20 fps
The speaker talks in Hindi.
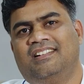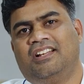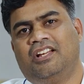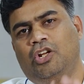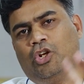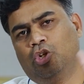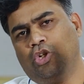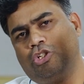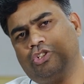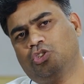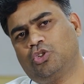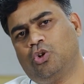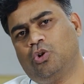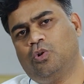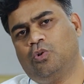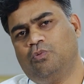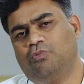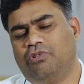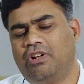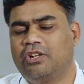हेलो दोस्तों
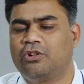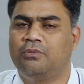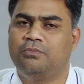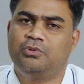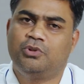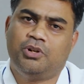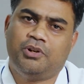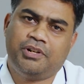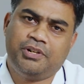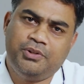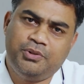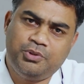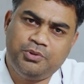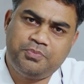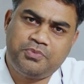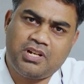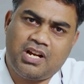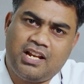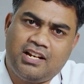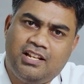वेलकम टू आवर
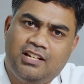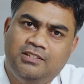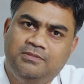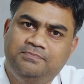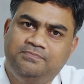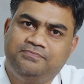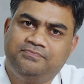यूट्यूब चैनल